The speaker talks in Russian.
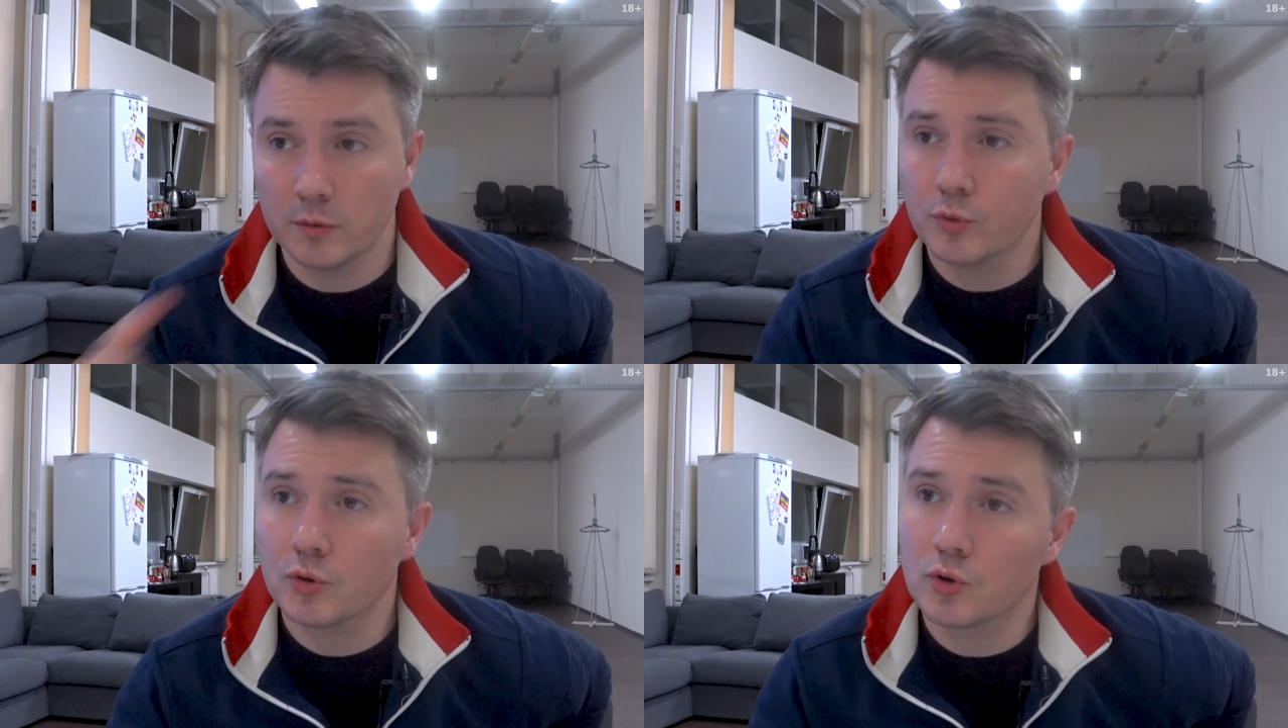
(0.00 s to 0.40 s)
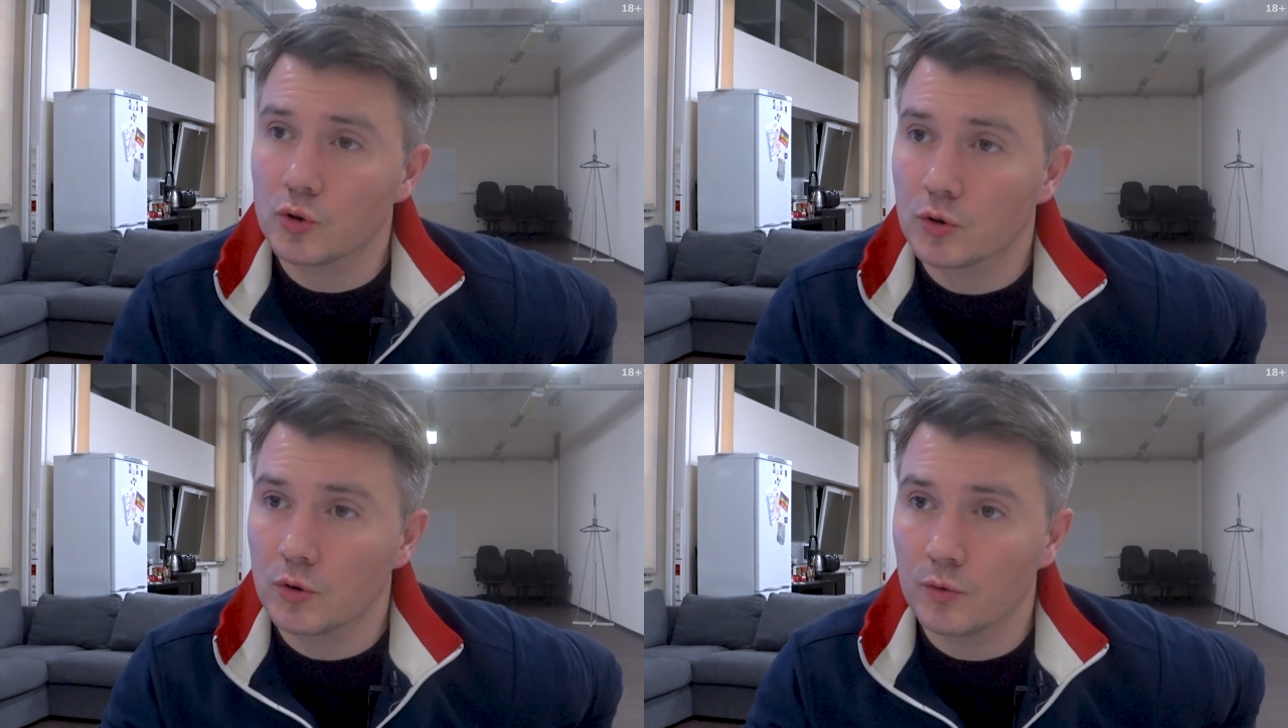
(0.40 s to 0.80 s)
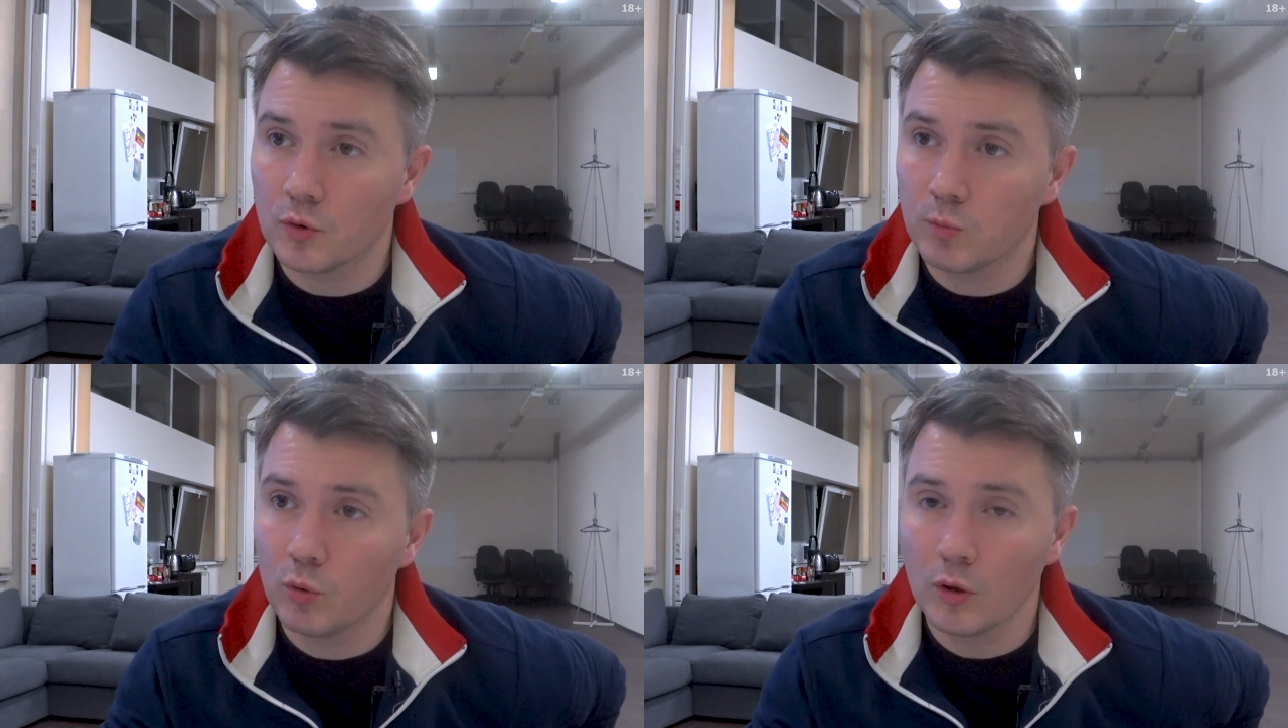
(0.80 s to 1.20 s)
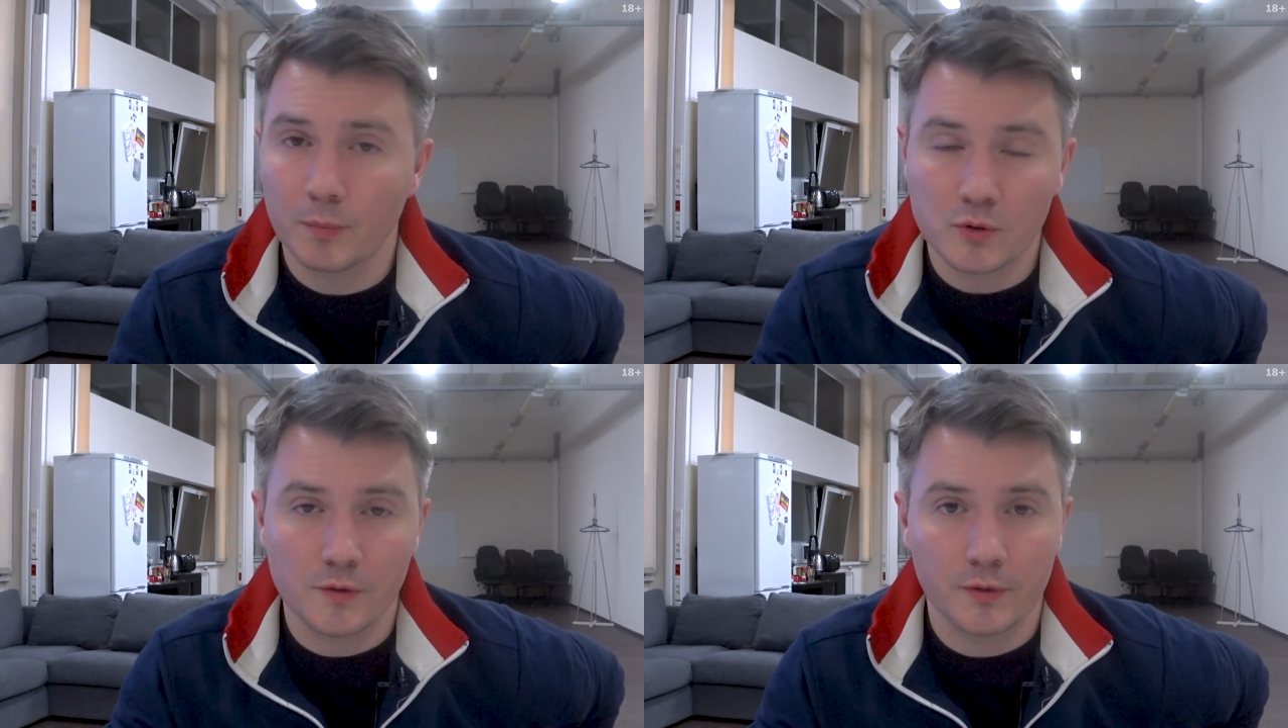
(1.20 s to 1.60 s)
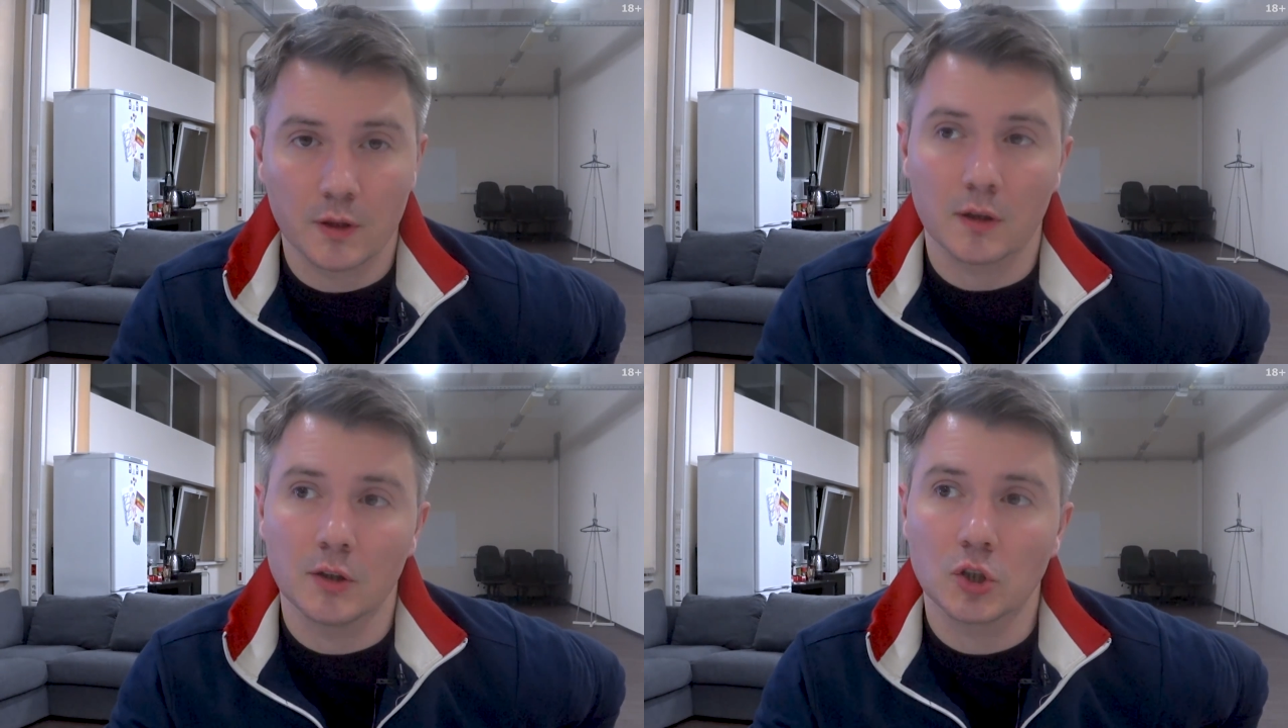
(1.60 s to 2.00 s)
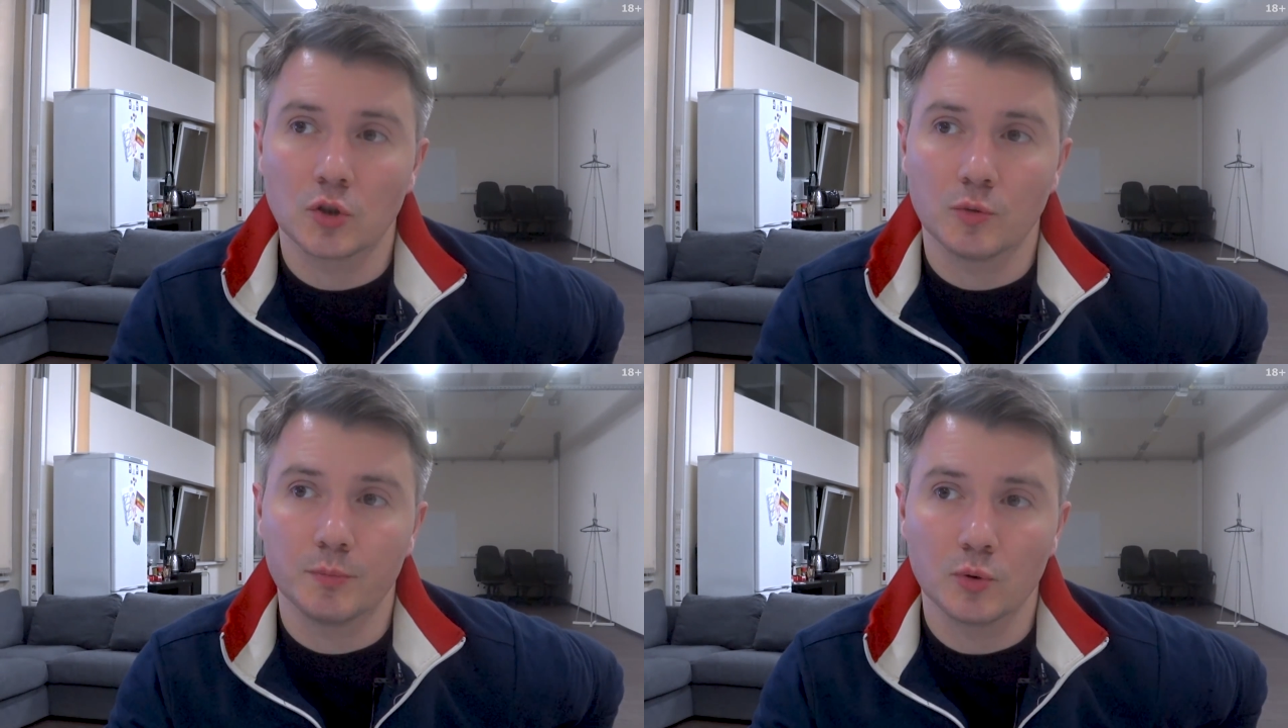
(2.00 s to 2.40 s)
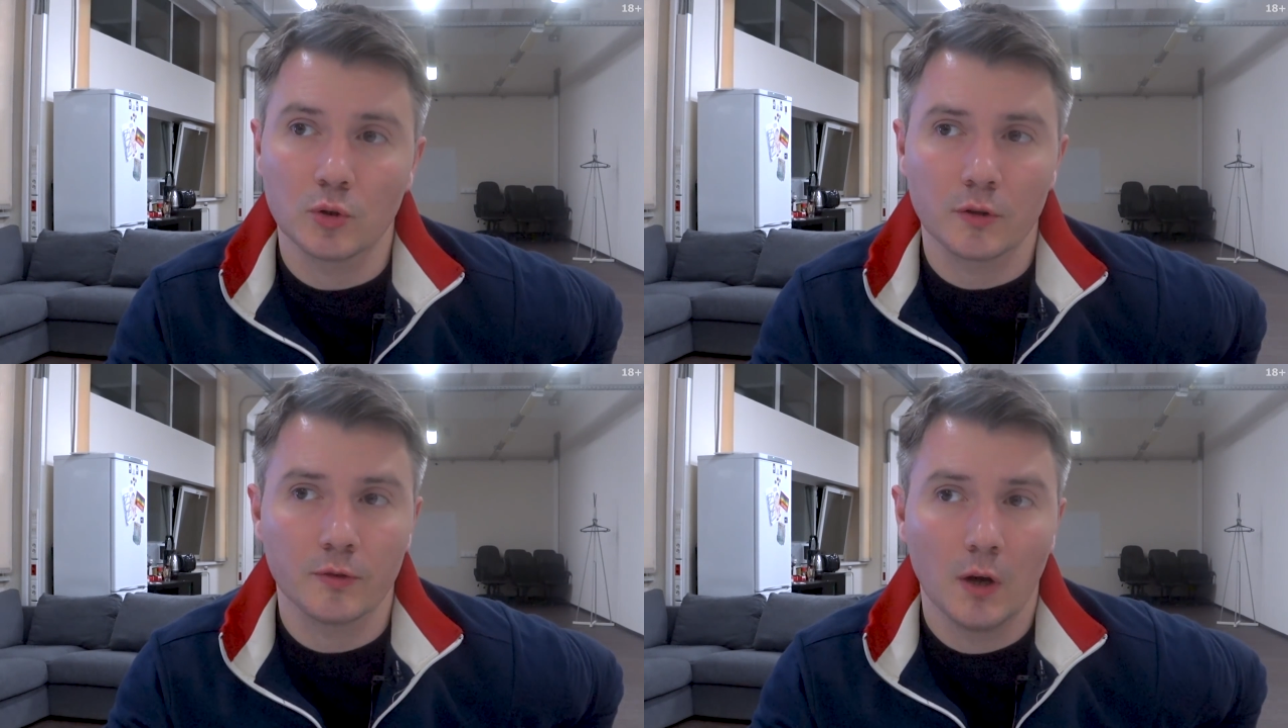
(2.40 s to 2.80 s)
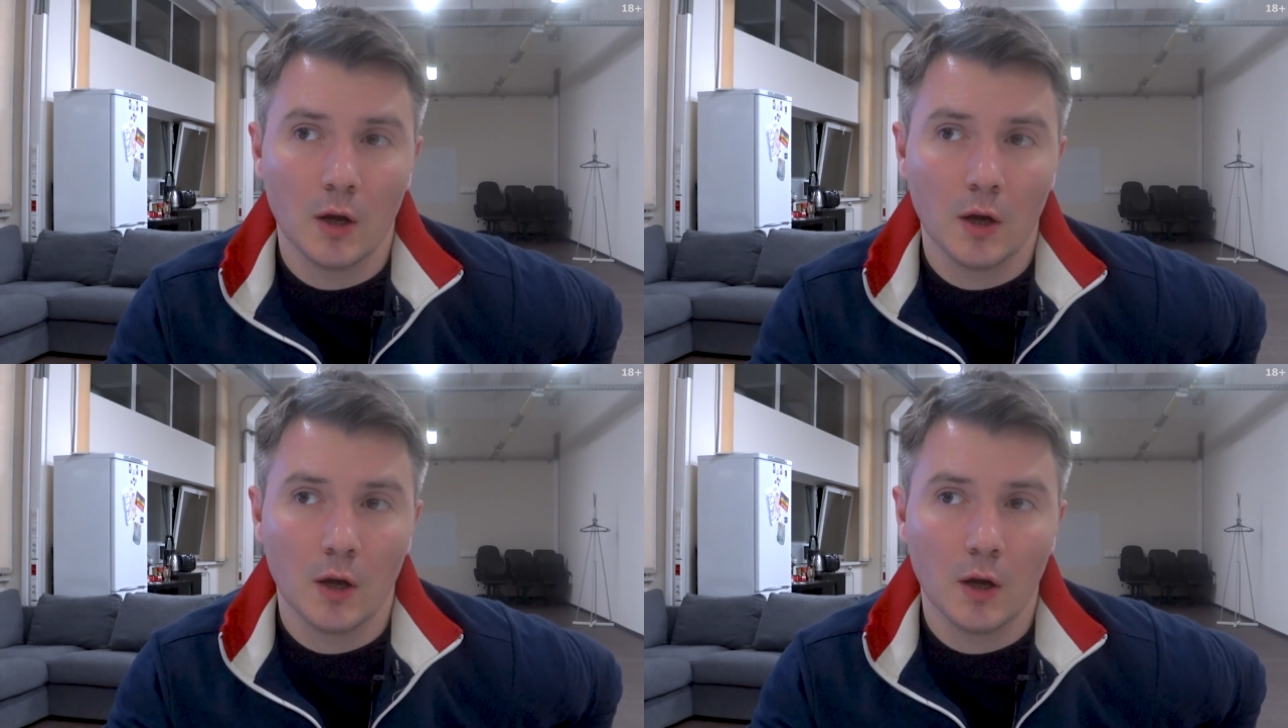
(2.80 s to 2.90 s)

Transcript: выпуск четкого футбола после финала Лиги Чемпионов,